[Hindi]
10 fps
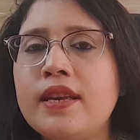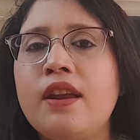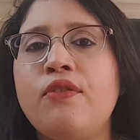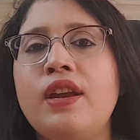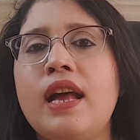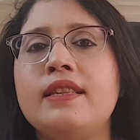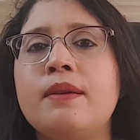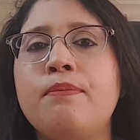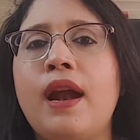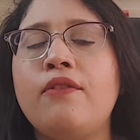सारे फ्री
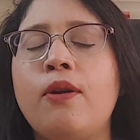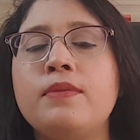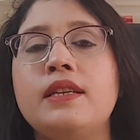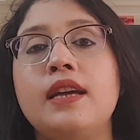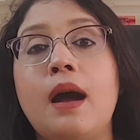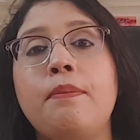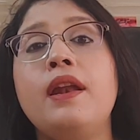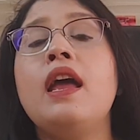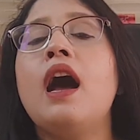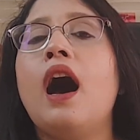लैंसिंग प्लेटफॉर्म्स हैं जहाँ
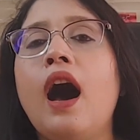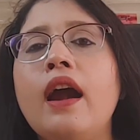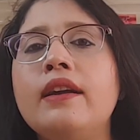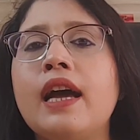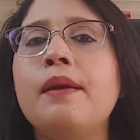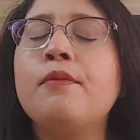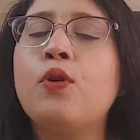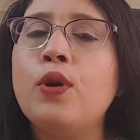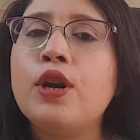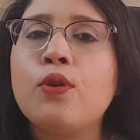पर हर टाइम
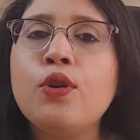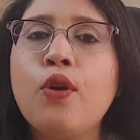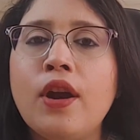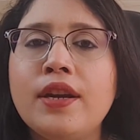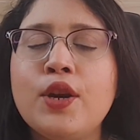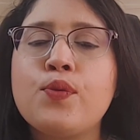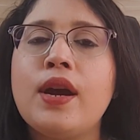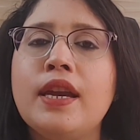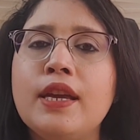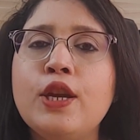कोई ना कोई कॉन्टेंट
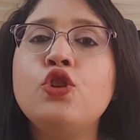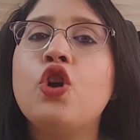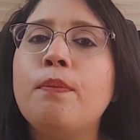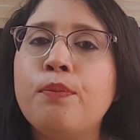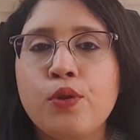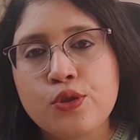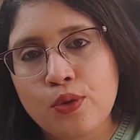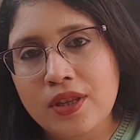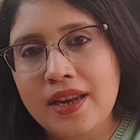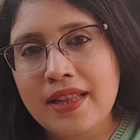राइटिंग की जॉब पोस्ट
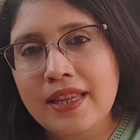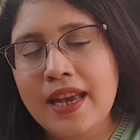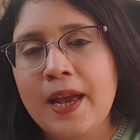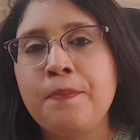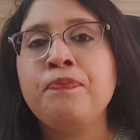होती रहती है